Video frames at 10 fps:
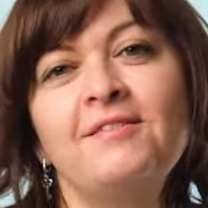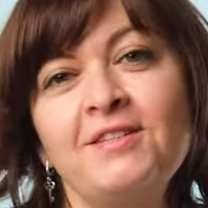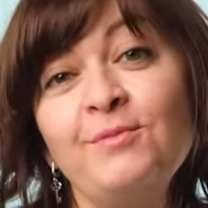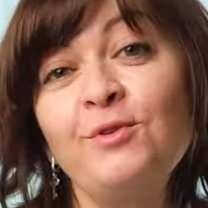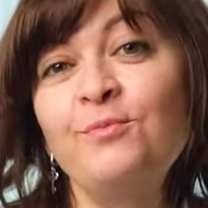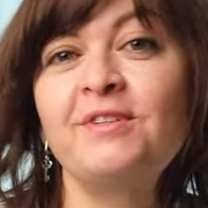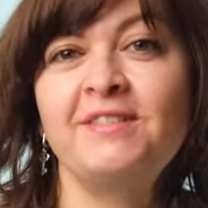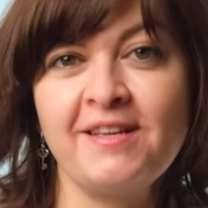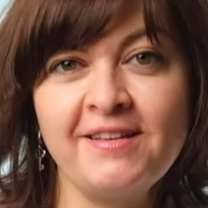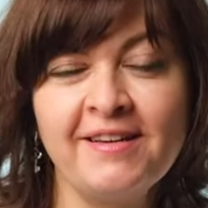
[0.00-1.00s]
Всем добрый
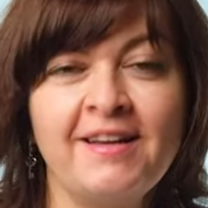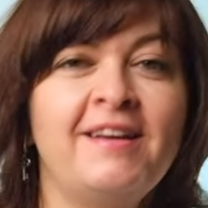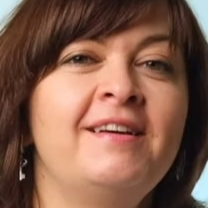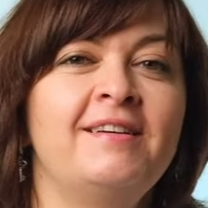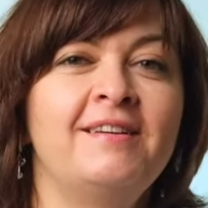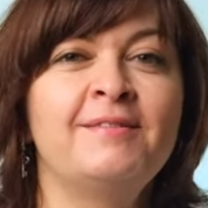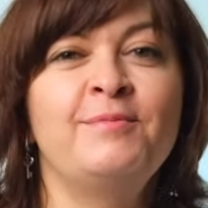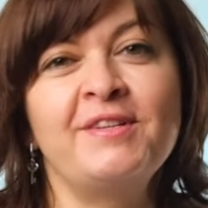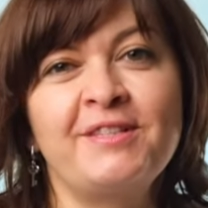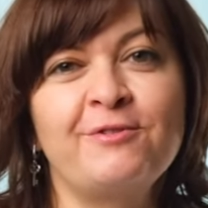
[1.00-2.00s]
день. Э,
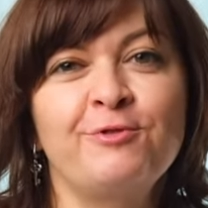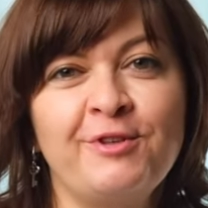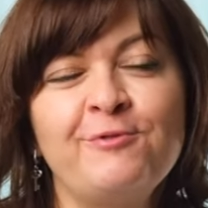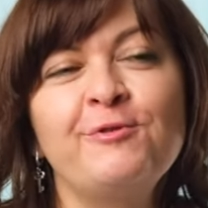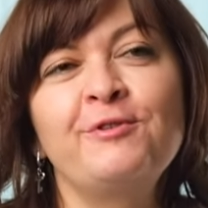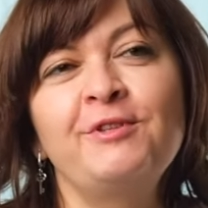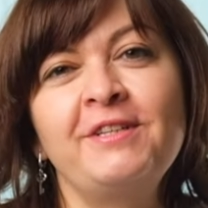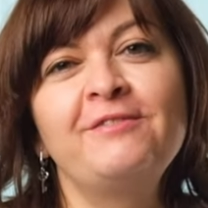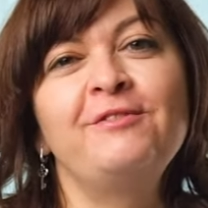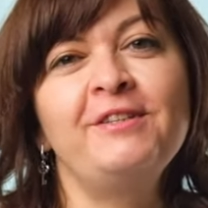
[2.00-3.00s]
меня зовут Егорова
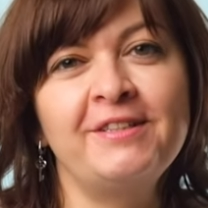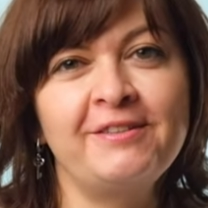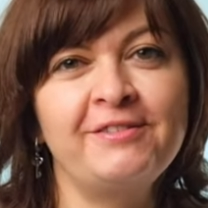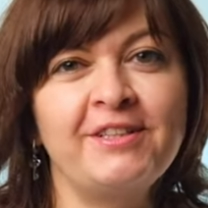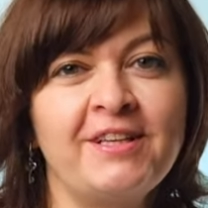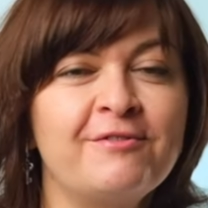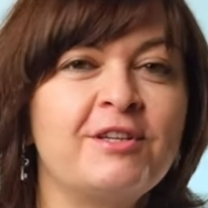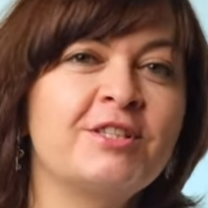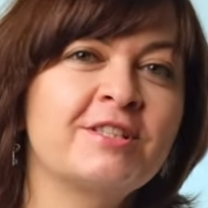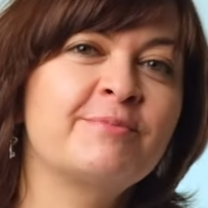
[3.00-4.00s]
Ирина Викторовна, я
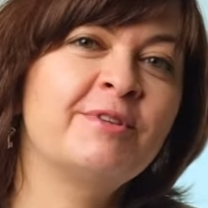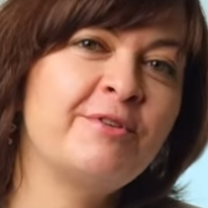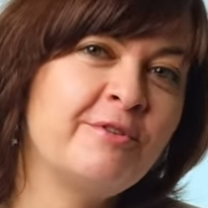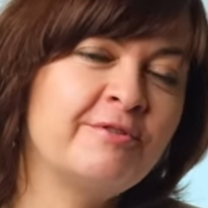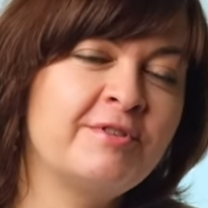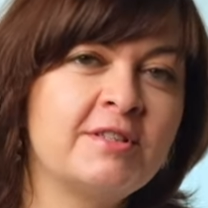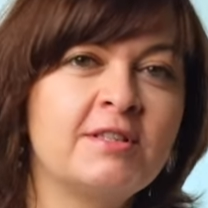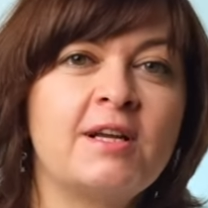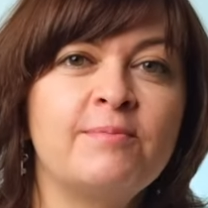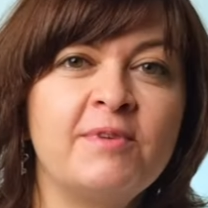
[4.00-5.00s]
врач-косметолог,
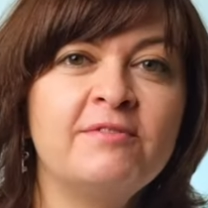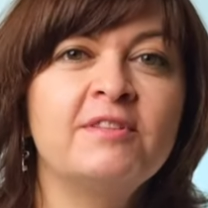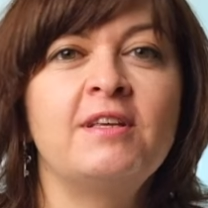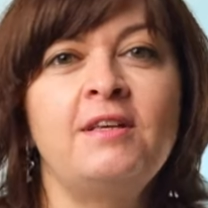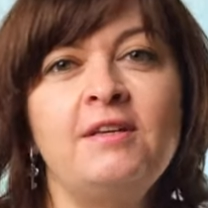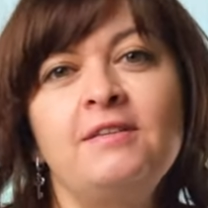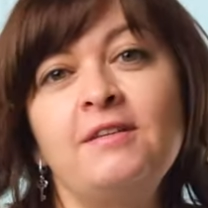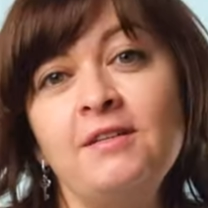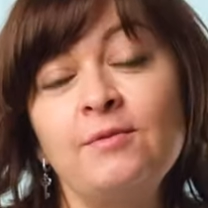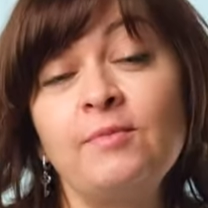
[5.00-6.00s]
физиотерапевт и
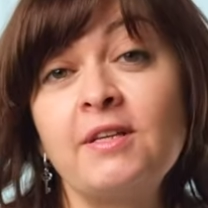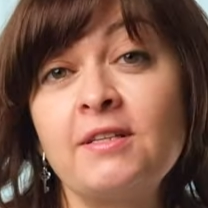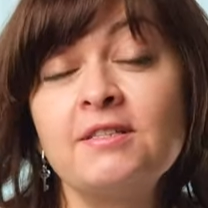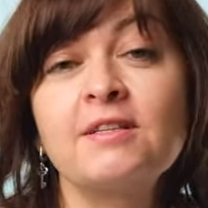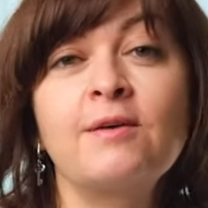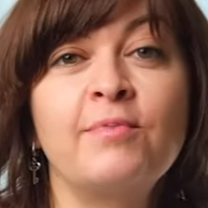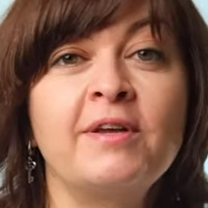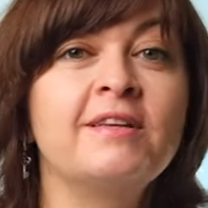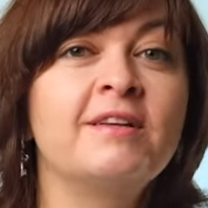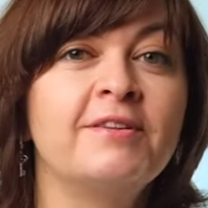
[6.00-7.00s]
тренер-методист
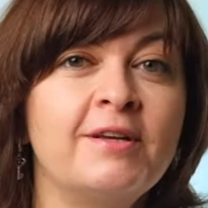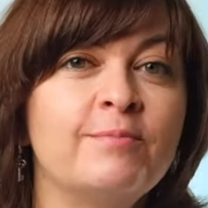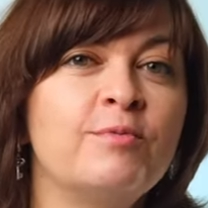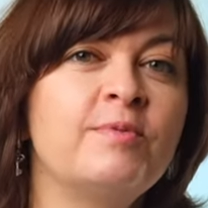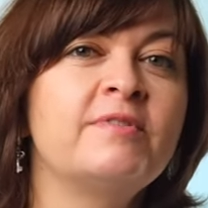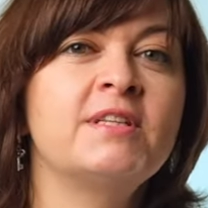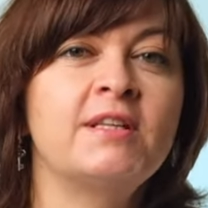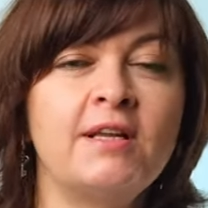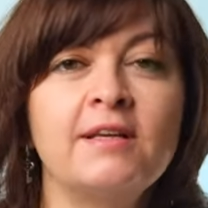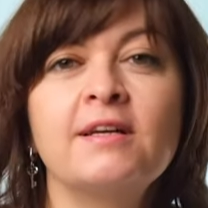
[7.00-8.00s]
компании Гильтек по
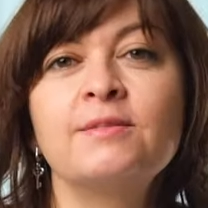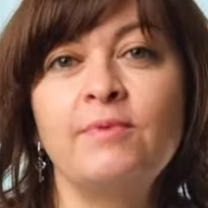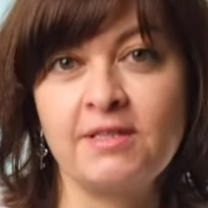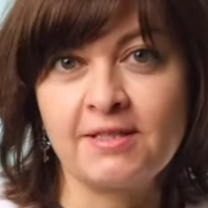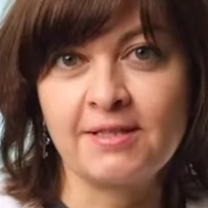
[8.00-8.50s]
профессиональной косметике.